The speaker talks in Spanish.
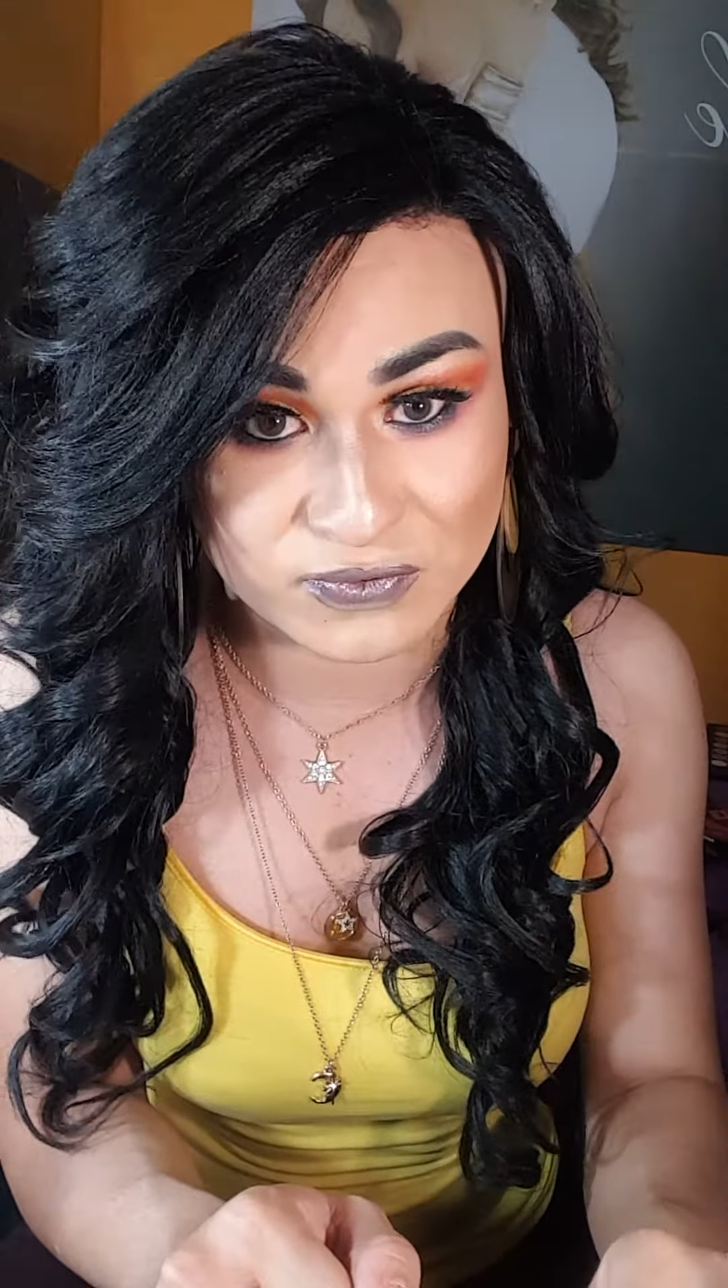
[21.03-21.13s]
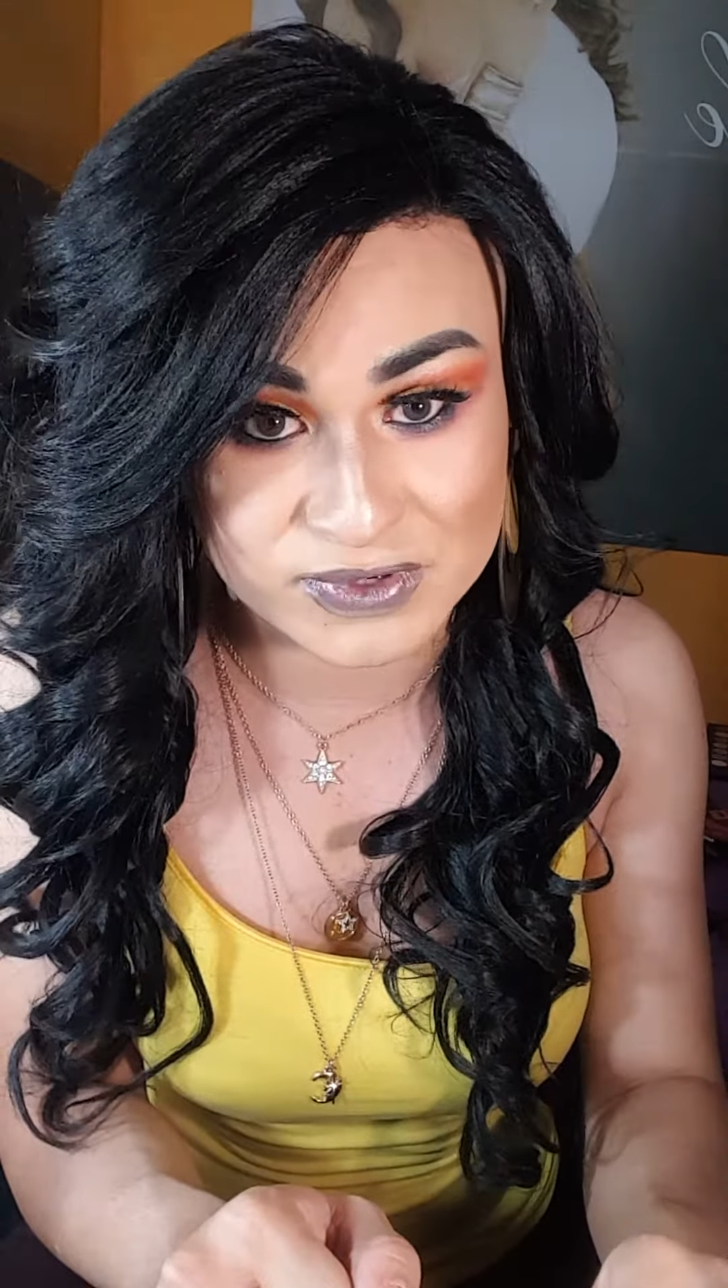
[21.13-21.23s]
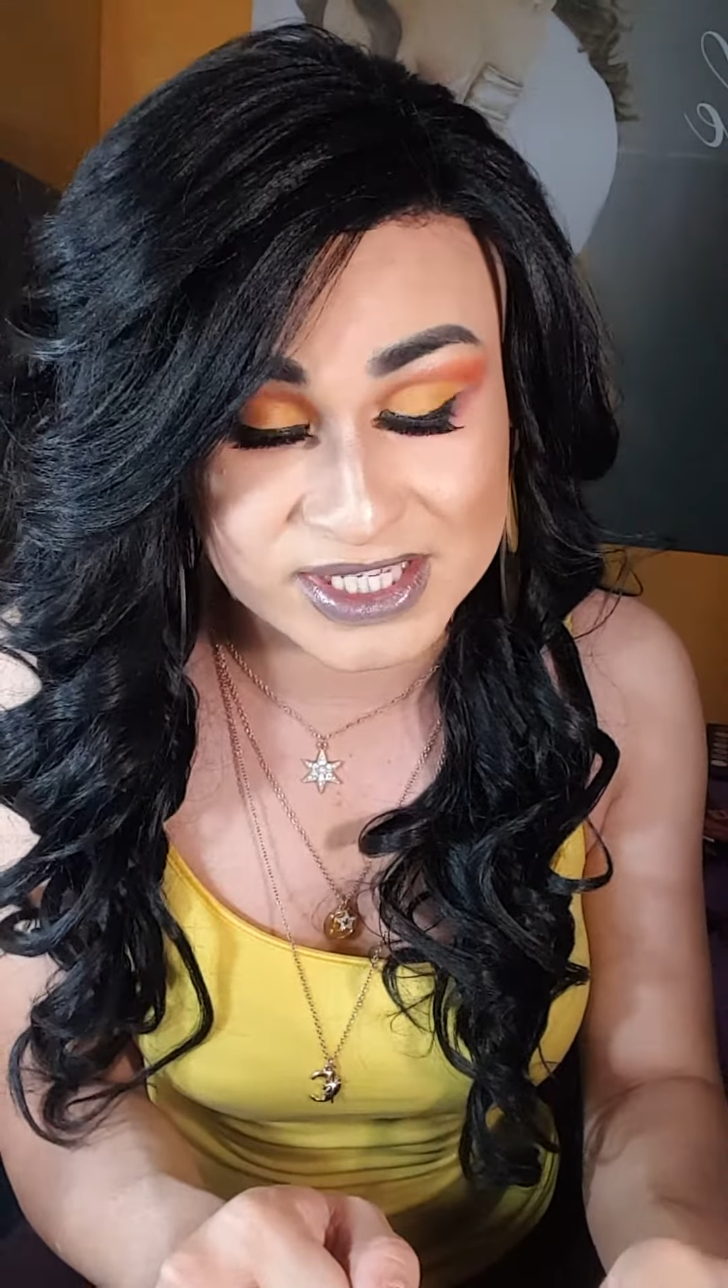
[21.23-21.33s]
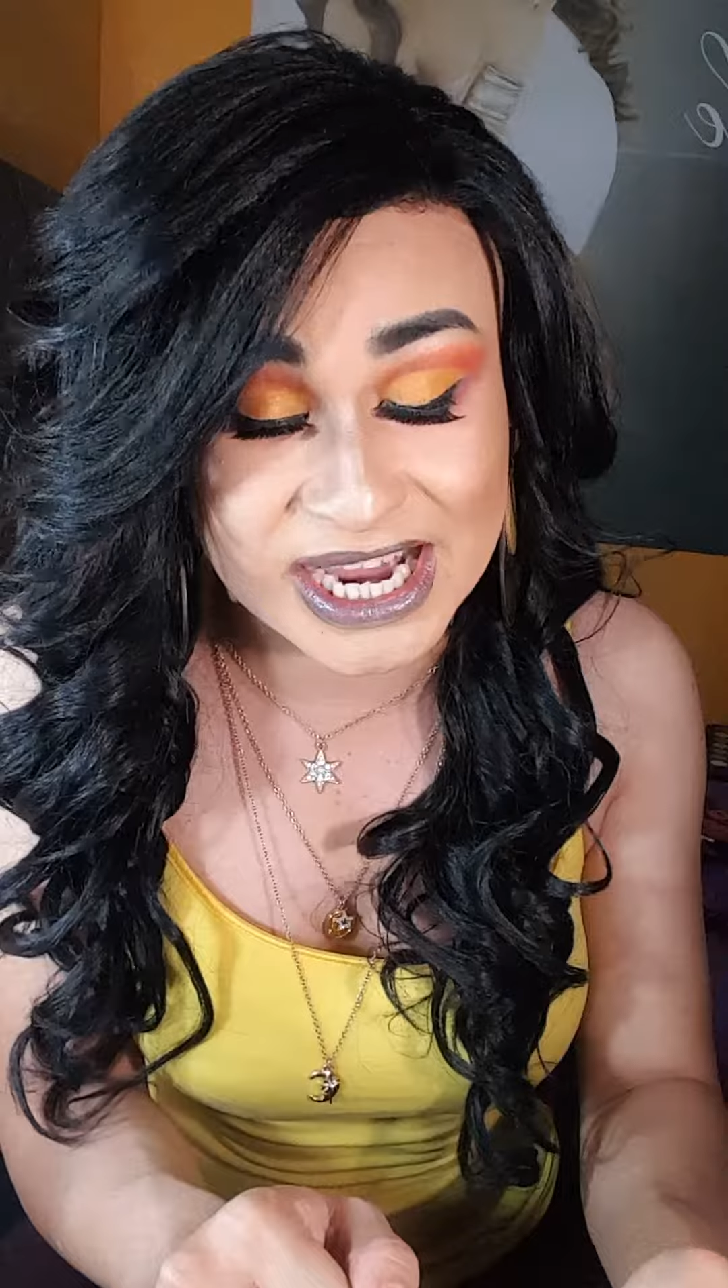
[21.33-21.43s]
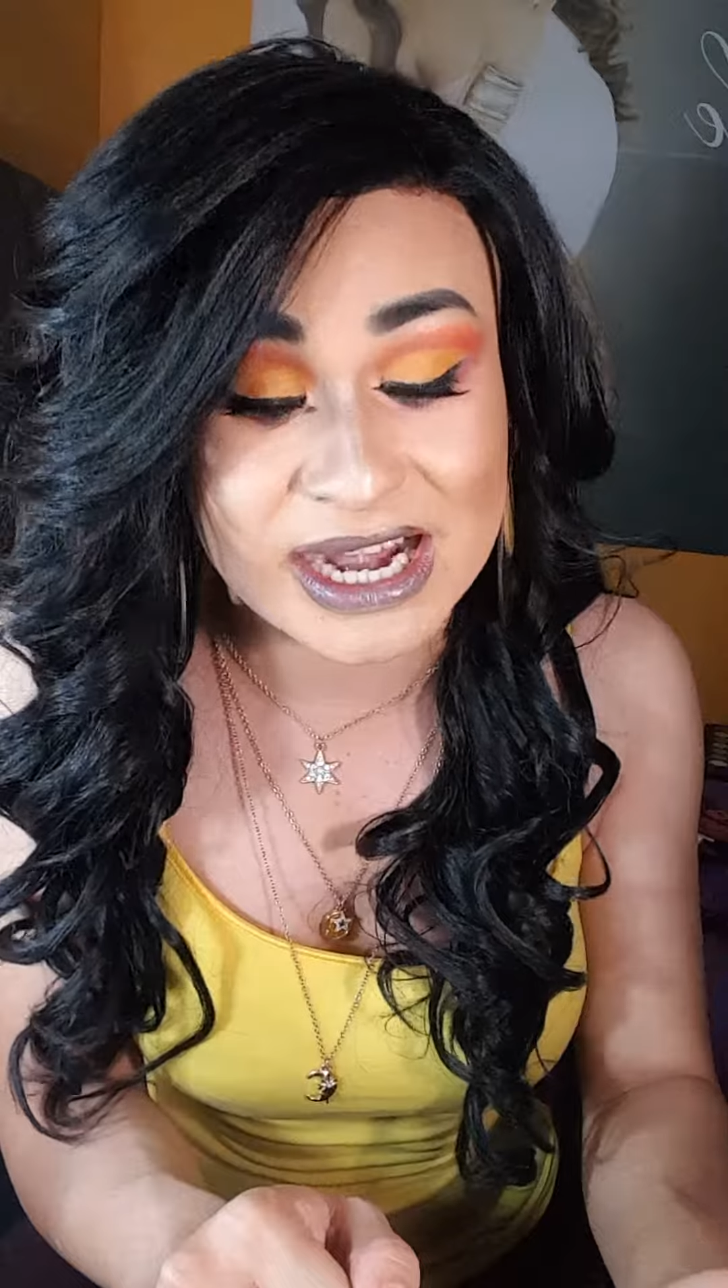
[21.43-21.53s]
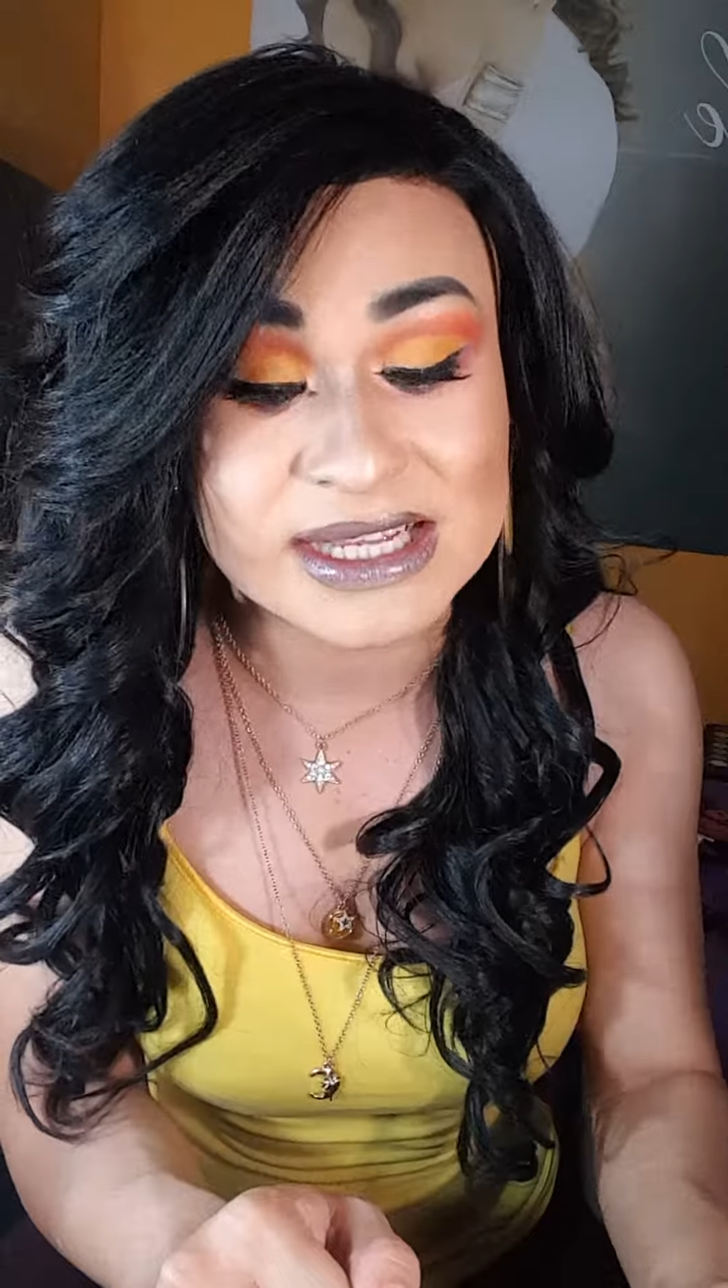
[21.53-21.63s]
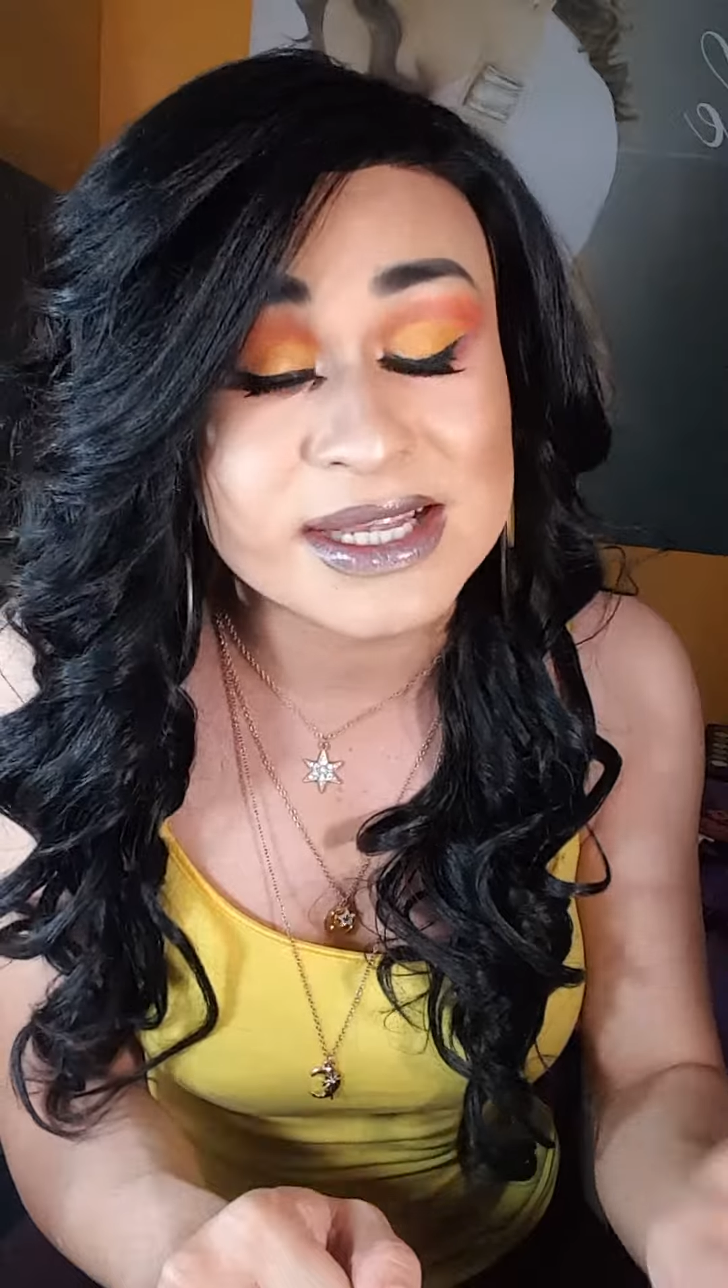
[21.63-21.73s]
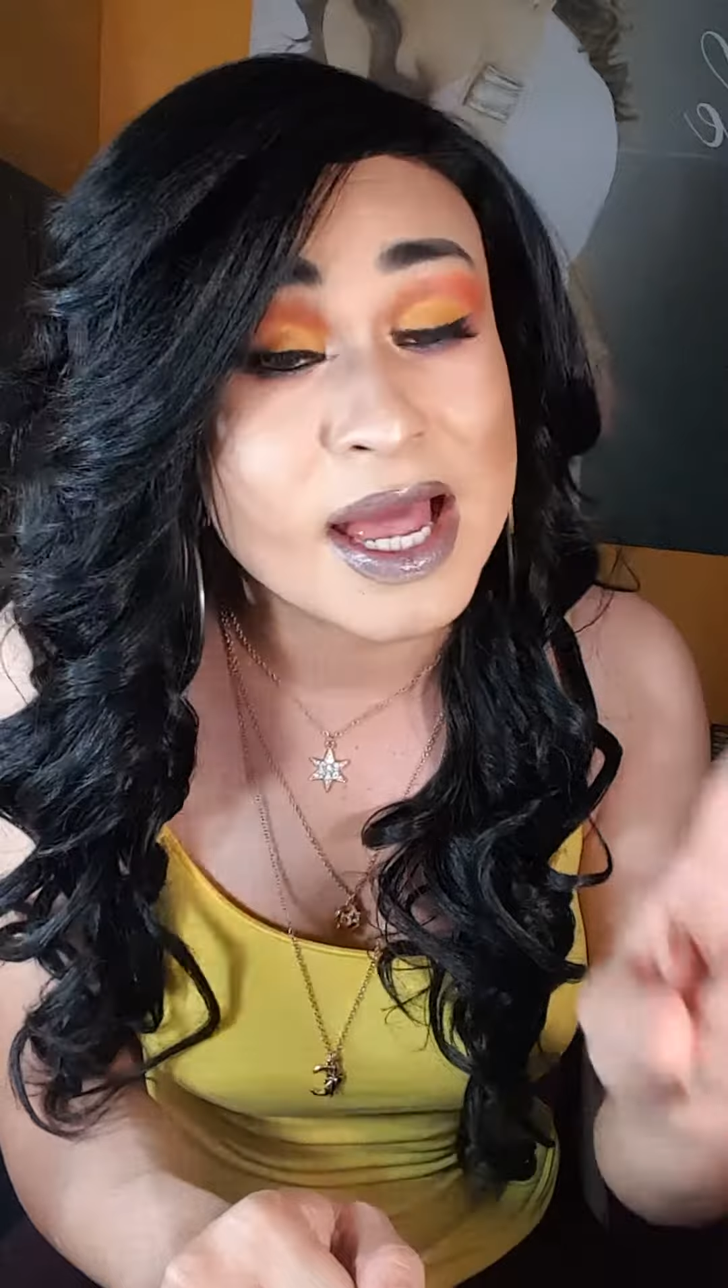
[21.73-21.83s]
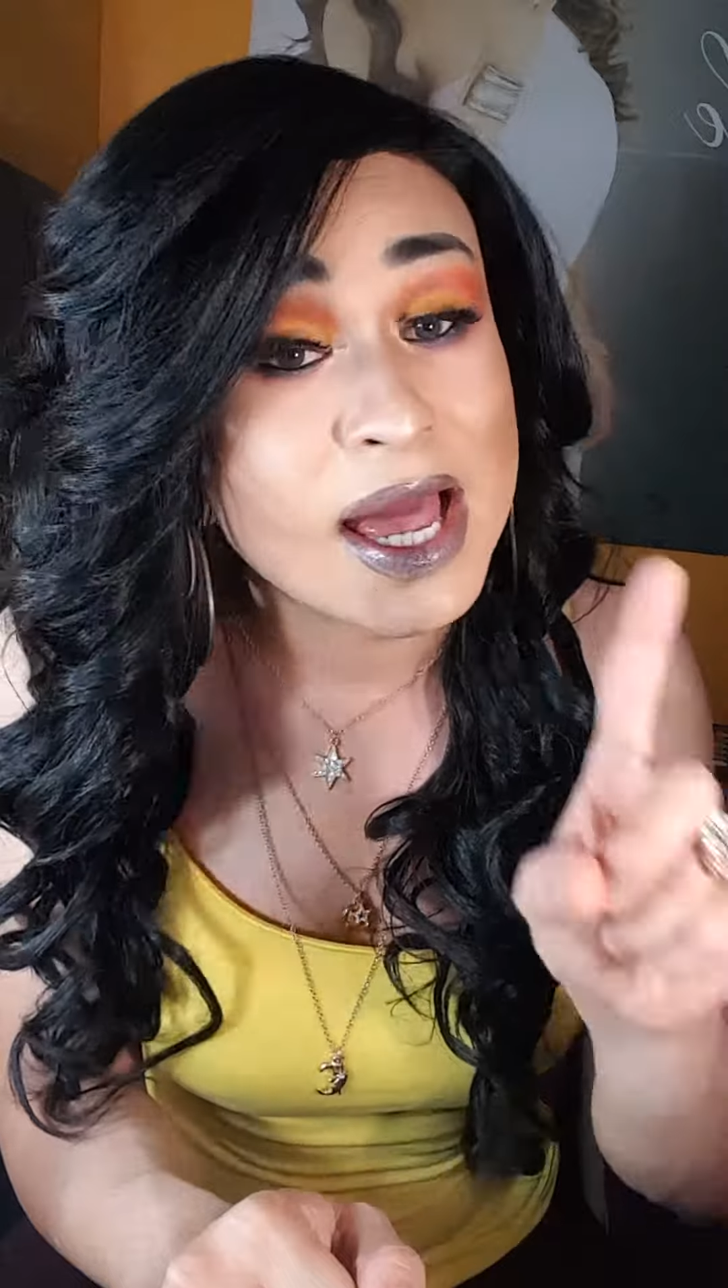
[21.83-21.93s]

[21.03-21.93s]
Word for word: oficiales.